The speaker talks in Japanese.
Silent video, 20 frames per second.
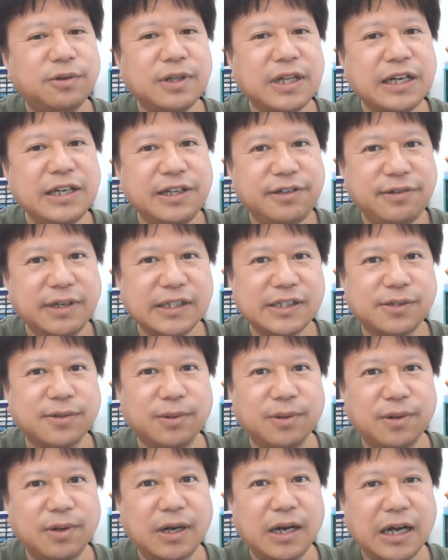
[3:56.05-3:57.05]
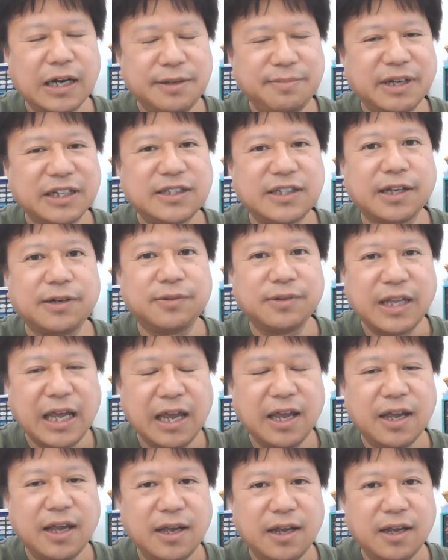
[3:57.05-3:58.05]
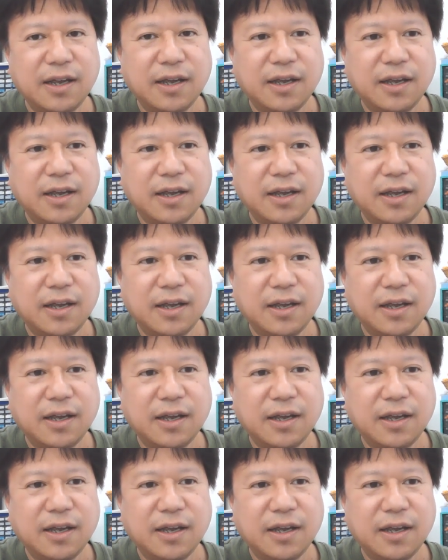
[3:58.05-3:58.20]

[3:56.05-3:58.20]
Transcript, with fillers: ろんなリクエストありましたので、